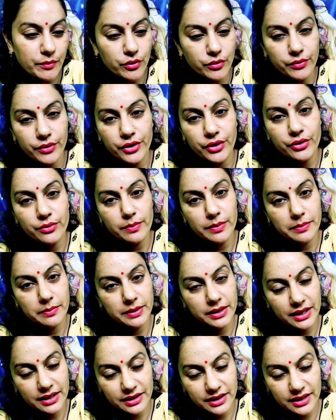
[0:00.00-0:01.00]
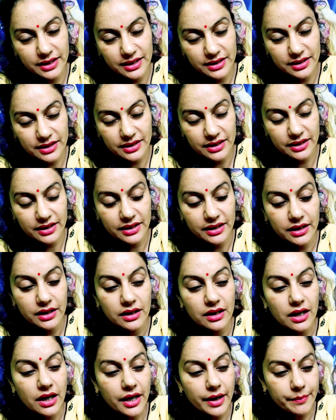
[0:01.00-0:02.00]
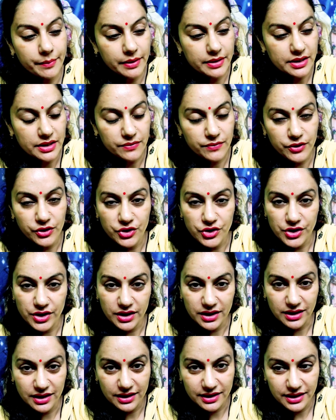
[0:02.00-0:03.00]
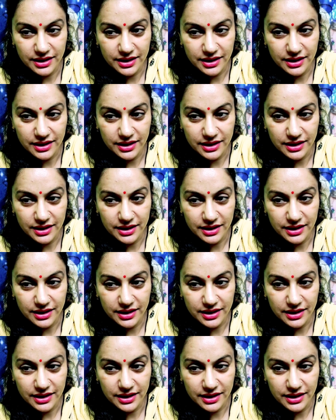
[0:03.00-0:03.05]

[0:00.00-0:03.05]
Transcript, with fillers: मैं आपको वीडियो में बताती रहती थी आपके साथ वीडियो शेयर